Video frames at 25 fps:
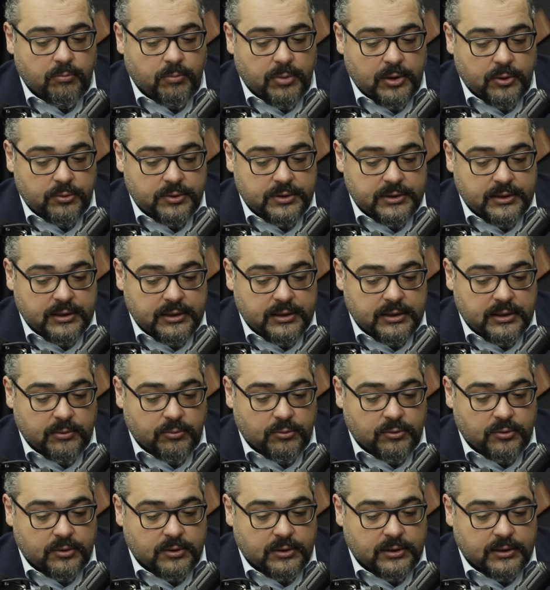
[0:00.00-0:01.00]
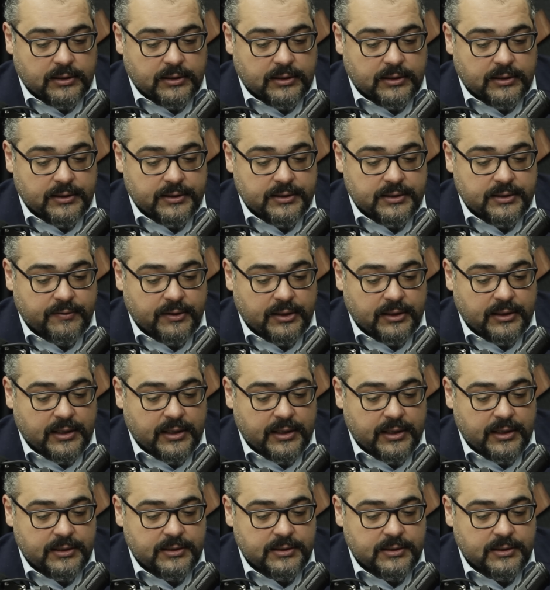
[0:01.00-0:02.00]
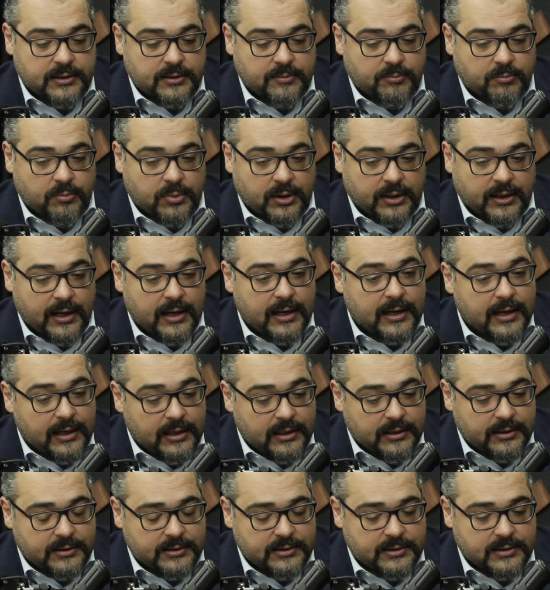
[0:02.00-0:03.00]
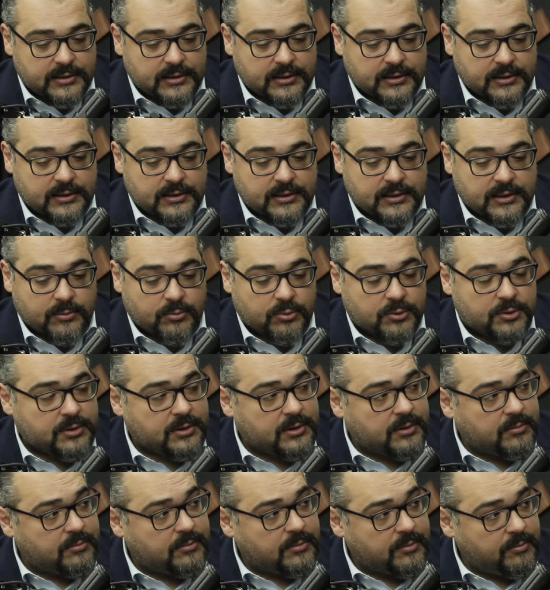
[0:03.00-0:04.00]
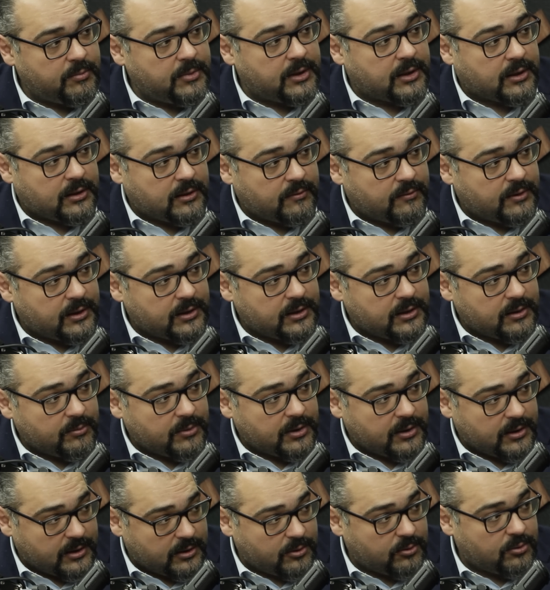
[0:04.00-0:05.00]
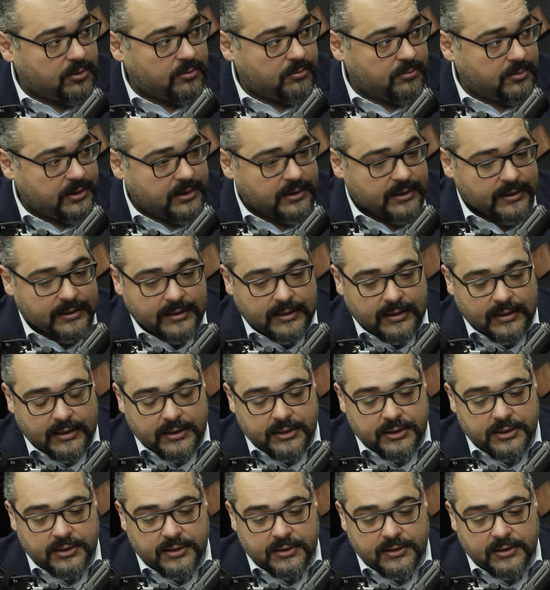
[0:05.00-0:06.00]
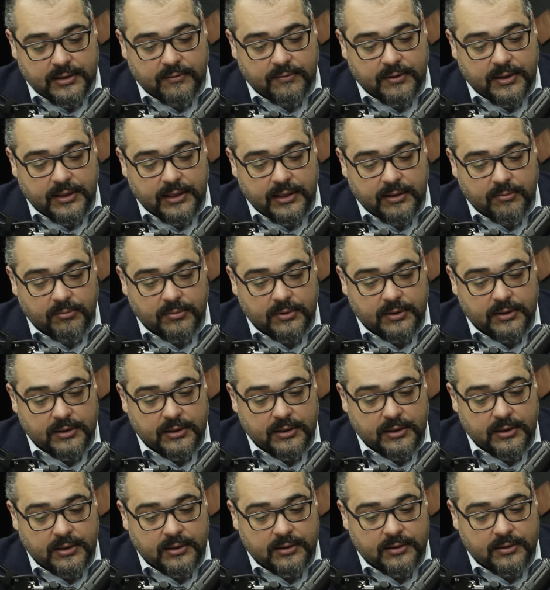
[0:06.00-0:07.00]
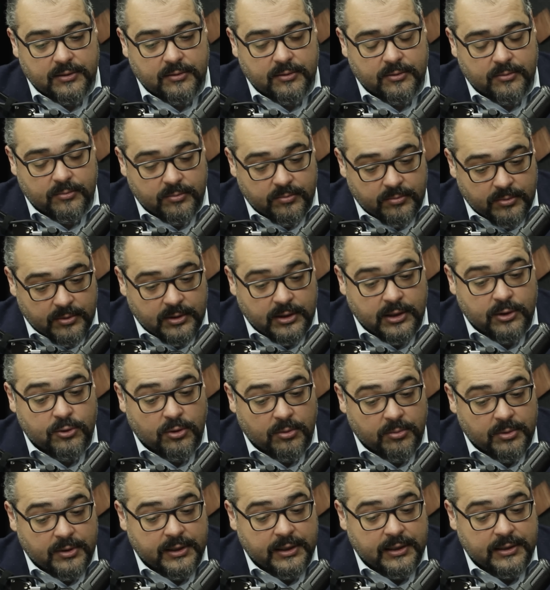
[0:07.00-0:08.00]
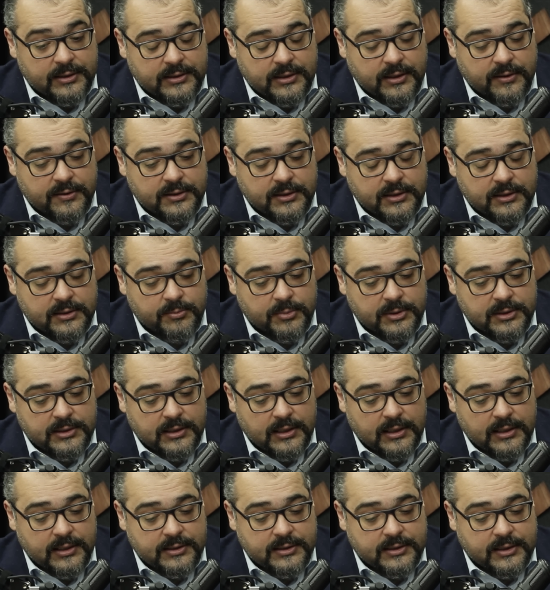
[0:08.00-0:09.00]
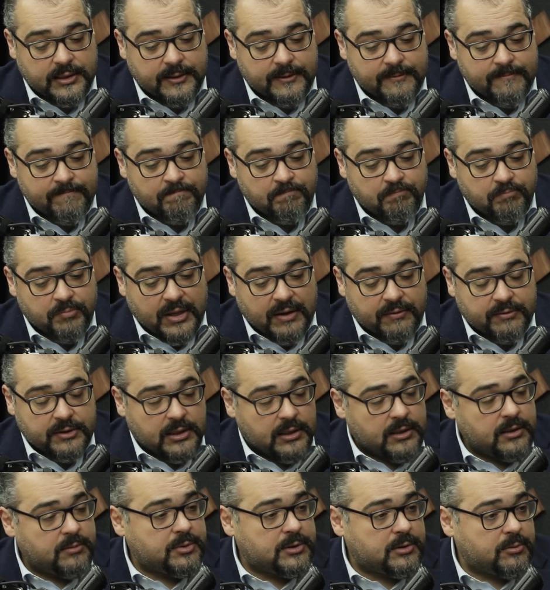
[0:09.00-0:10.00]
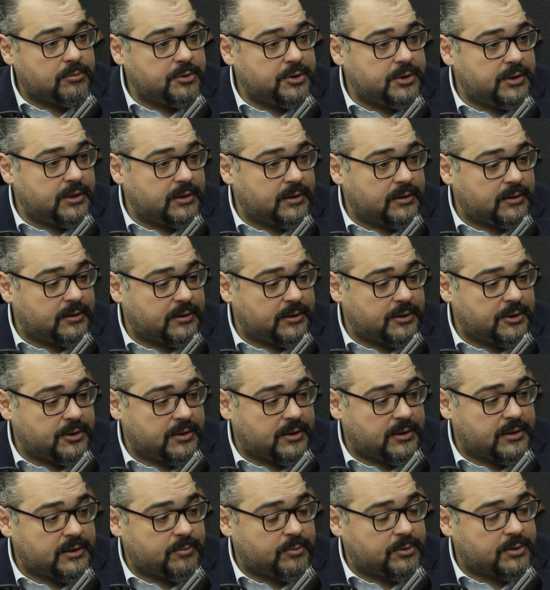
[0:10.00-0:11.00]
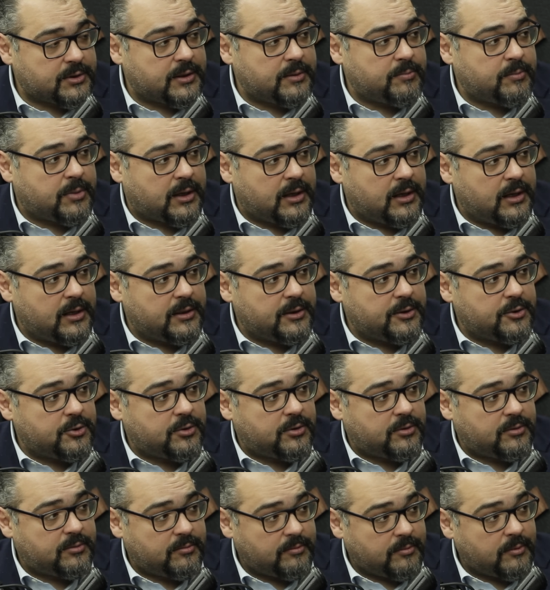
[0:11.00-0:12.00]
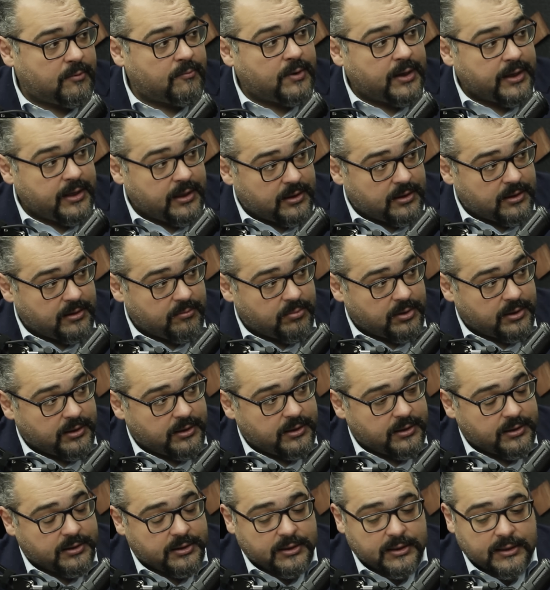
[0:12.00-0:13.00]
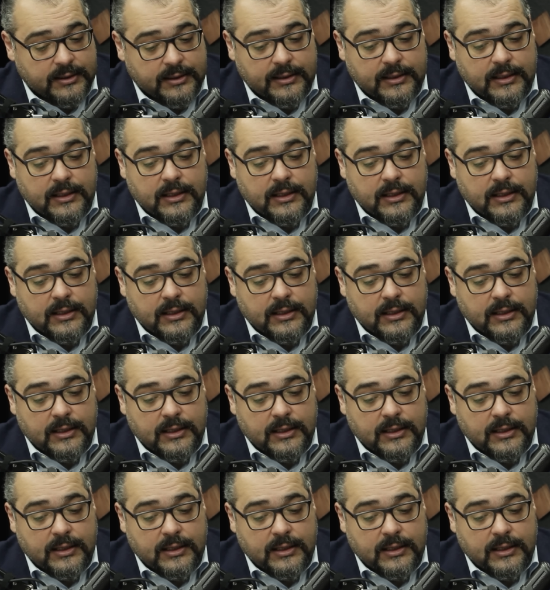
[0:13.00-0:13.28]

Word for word: Плюс к этому а, северокорейцы параллельно с а, запуском мирного атома, о котором мы сейчас говорим и э, о котором говорили советские специалисты, в данном случае начала запускать параллельно еще военный проект.